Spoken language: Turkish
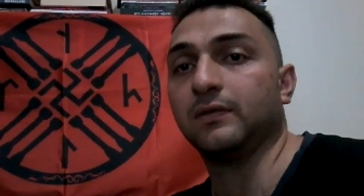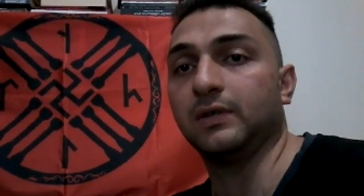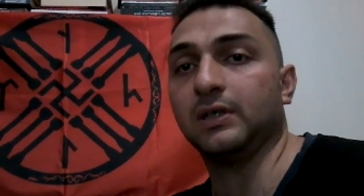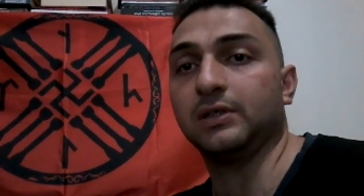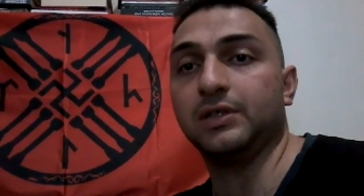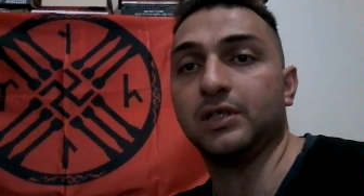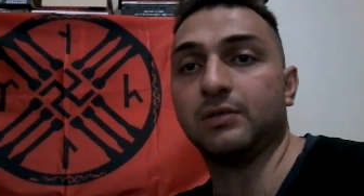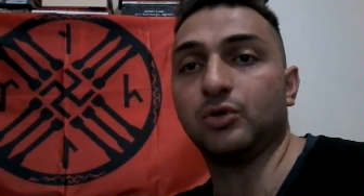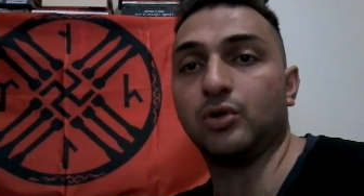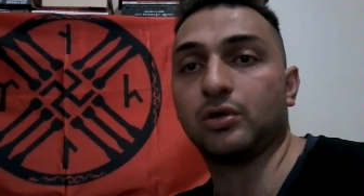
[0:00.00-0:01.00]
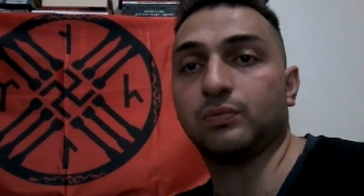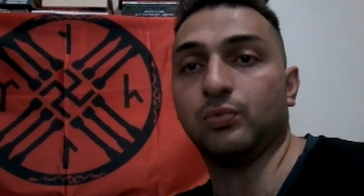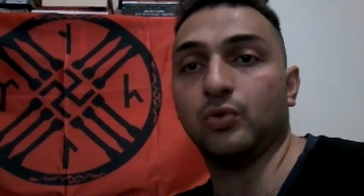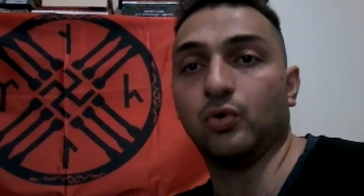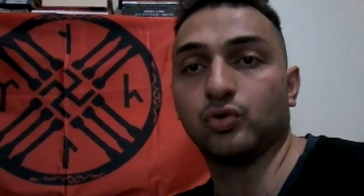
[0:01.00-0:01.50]
ve 24
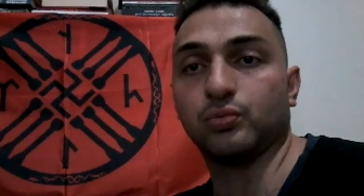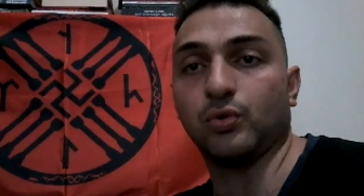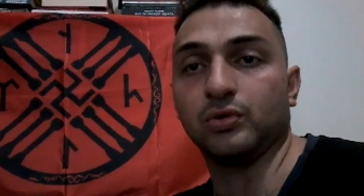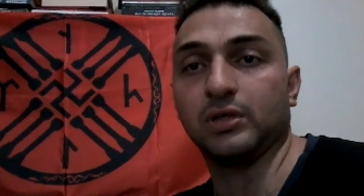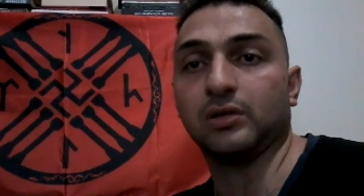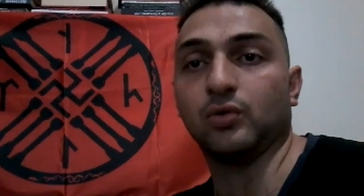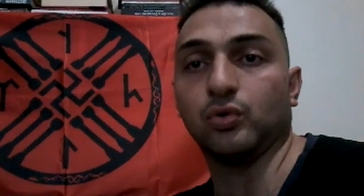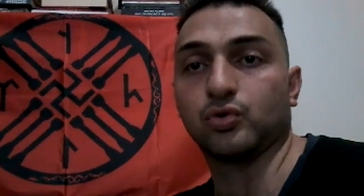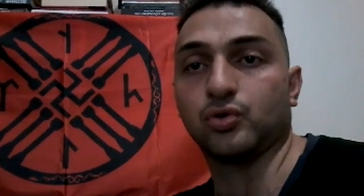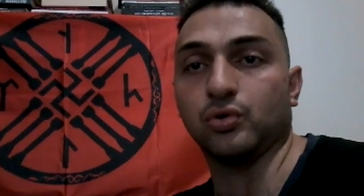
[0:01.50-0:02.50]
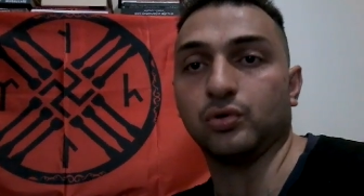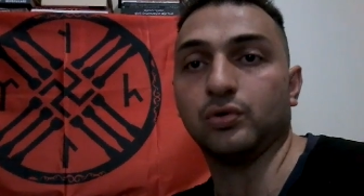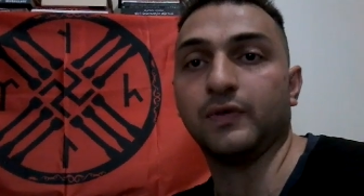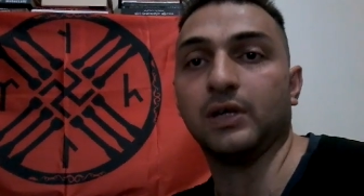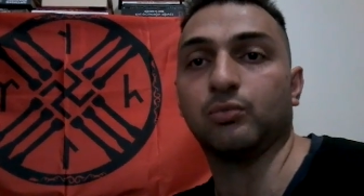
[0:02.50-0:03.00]
Oğuz boyundan
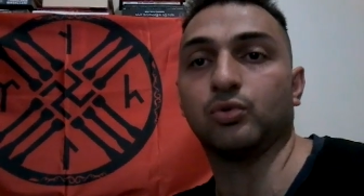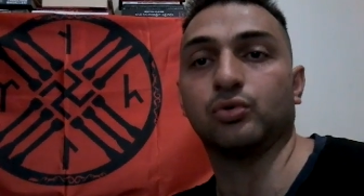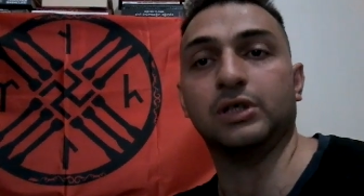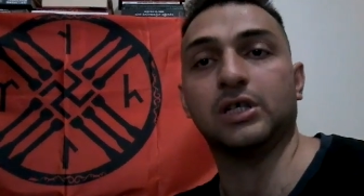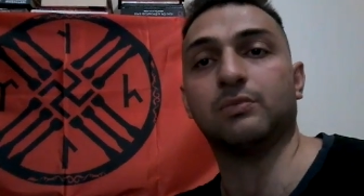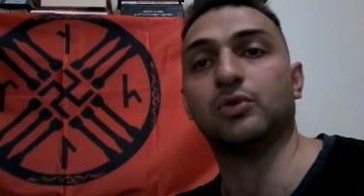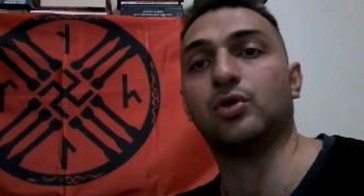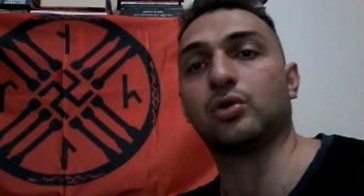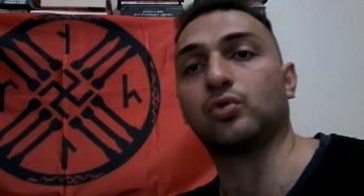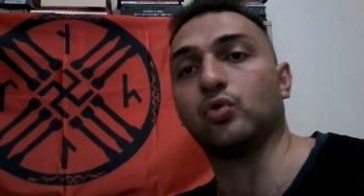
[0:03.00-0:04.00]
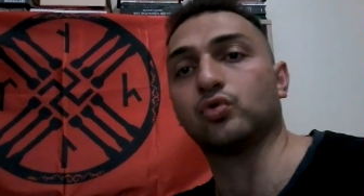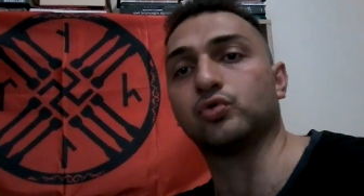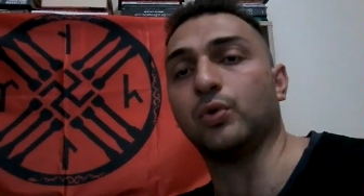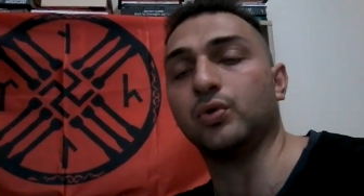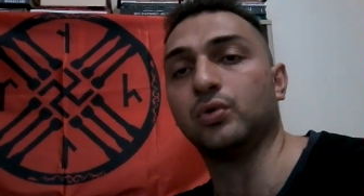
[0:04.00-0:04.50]
oluşuyordu ve bu 24
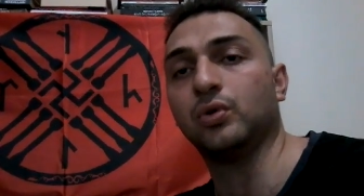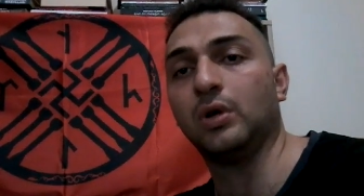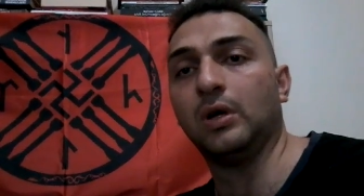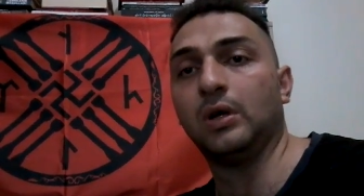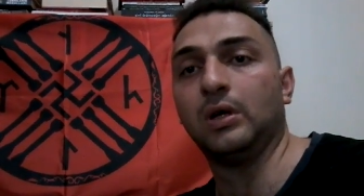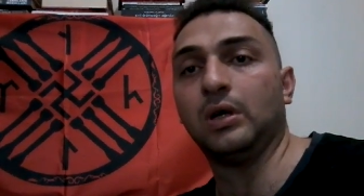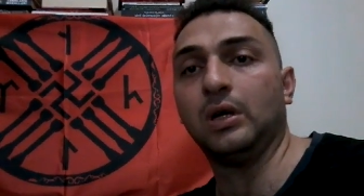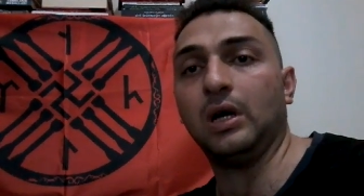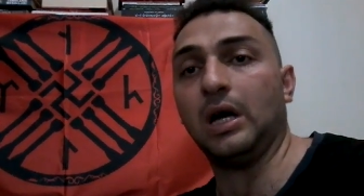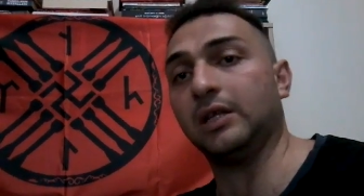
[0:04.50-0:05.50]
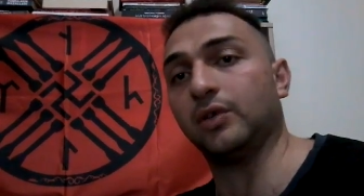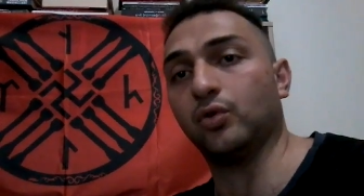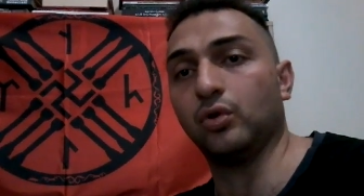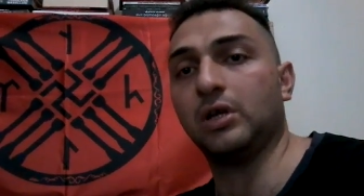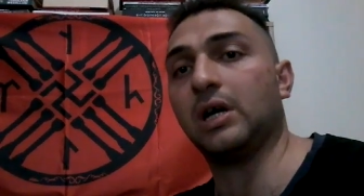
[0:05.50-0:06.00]
Oğuz boyu
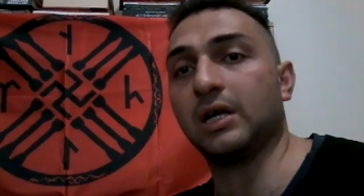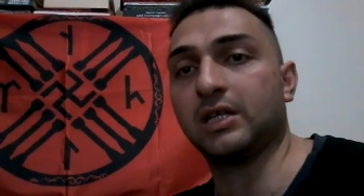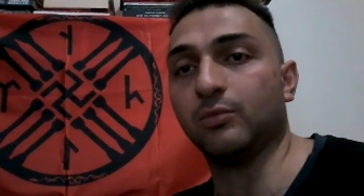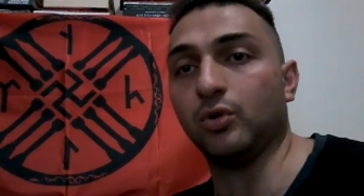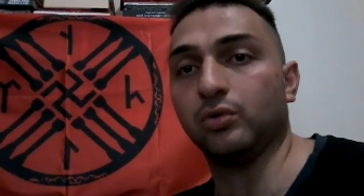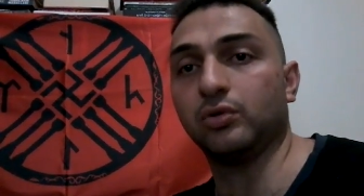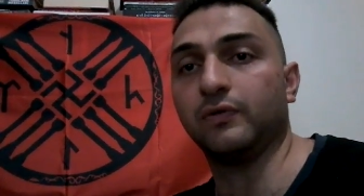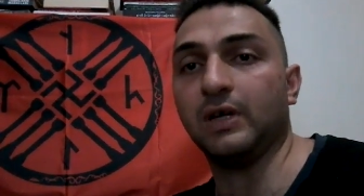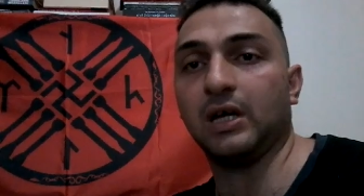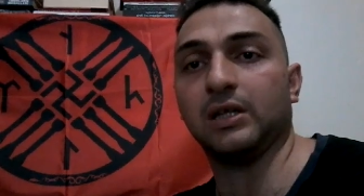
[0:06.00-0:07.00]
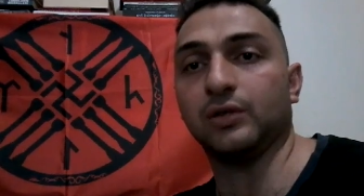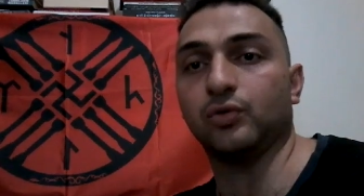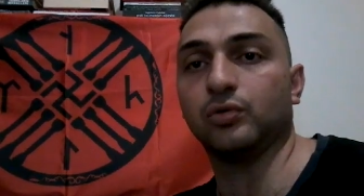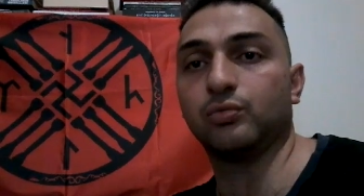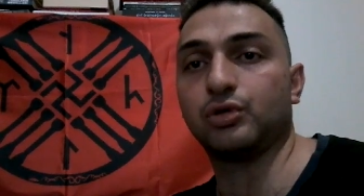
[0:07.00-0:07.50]
Anadolu'ya hakim oldu ve
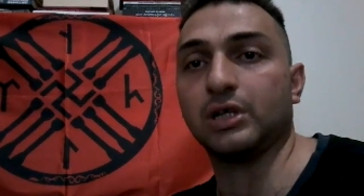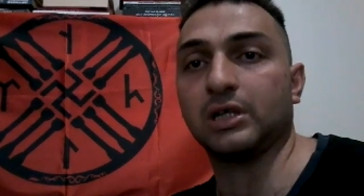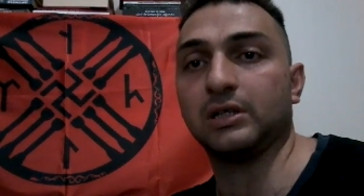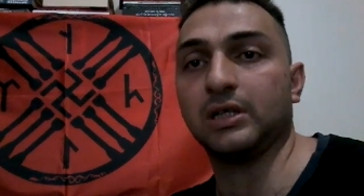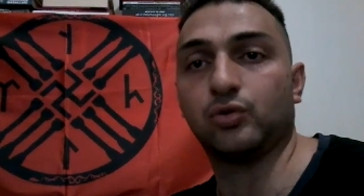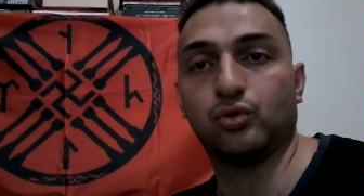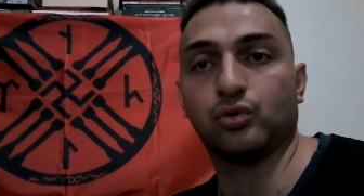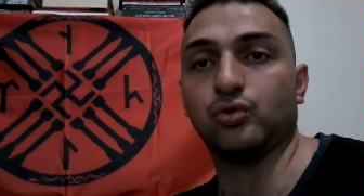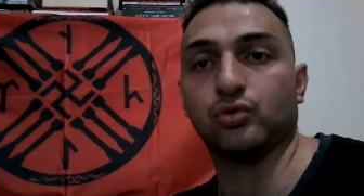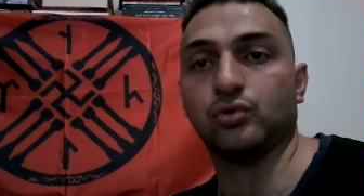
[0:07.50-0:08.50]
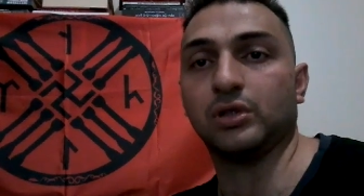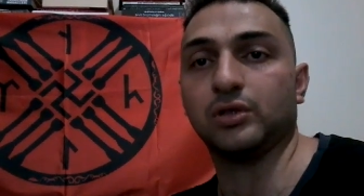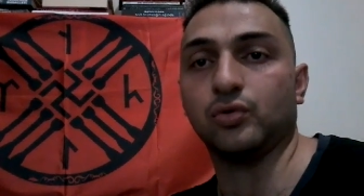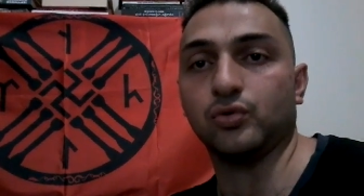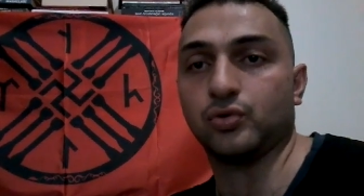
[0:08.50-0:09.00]
Anadolu bu şekilde Türk yurduna
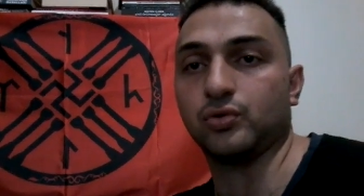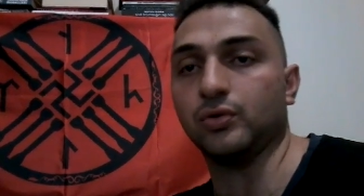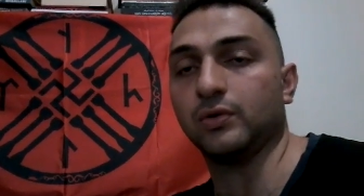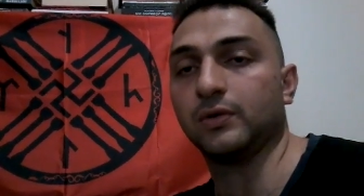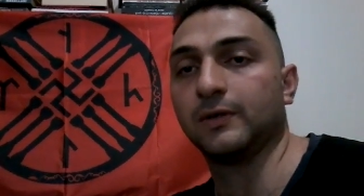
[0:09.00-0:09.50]
dönüştü.